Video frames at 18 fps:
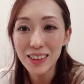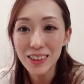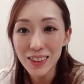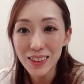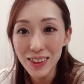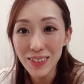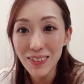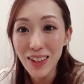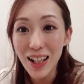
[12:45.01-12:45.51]
そ
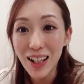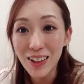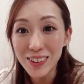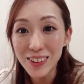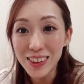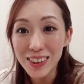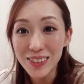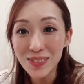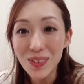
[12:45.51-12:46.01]
れでは
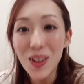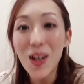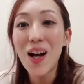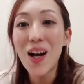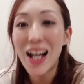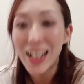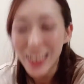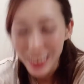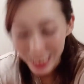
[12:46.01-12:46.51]
本日も
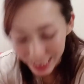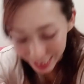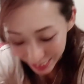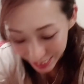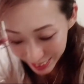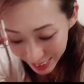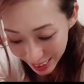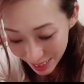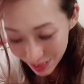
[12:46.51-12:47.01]
ありが
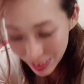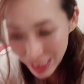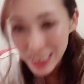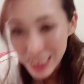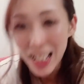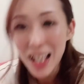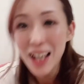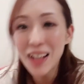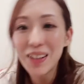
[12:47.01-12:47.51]
とうございまし
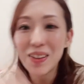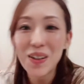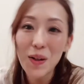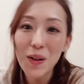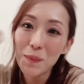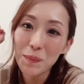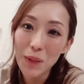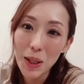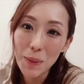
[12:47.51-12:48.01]
た
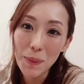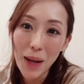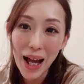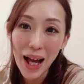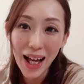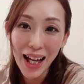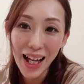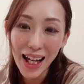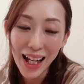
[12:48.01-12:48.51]

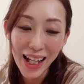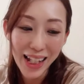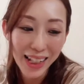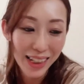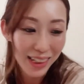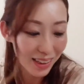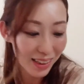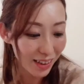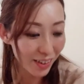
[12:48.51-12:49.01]

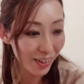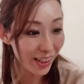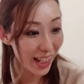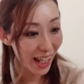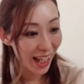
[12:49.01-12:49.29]
バイバーイおい